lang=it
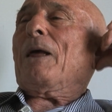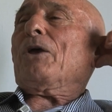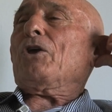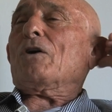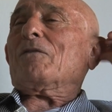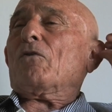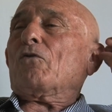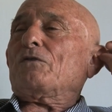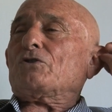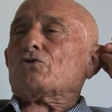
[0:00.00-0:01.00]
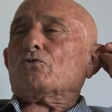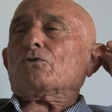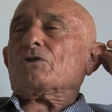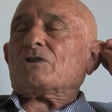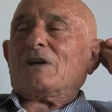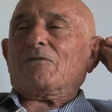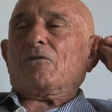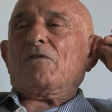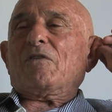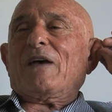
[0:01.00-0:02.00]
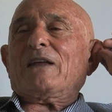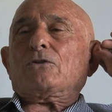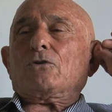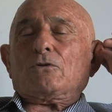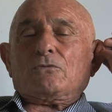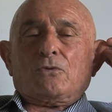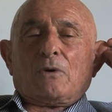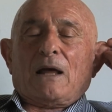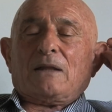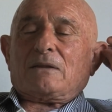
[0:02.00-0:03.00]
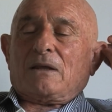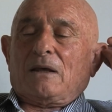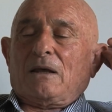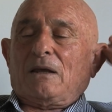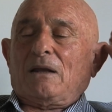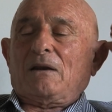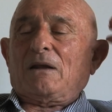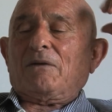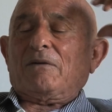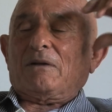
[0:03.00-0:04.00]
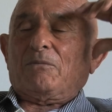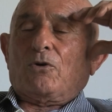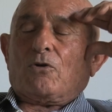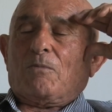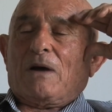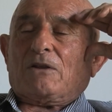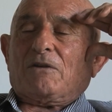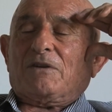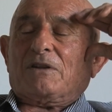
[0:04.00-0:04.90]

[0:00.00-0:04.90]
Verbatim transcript: io avevo vissuto e stavo vivendo durante il, il mio comando del